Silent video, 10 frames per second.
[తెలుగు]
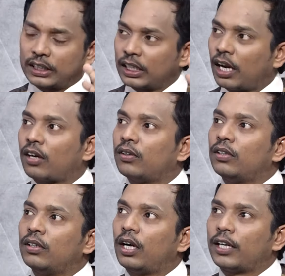నిజంగా నాకు
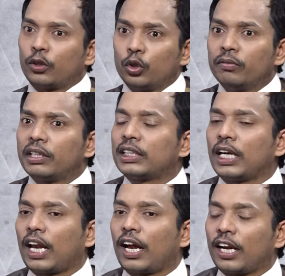అంటే యూనివర్సే
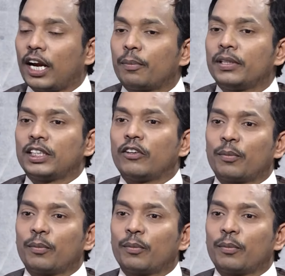అలా నడిపించింది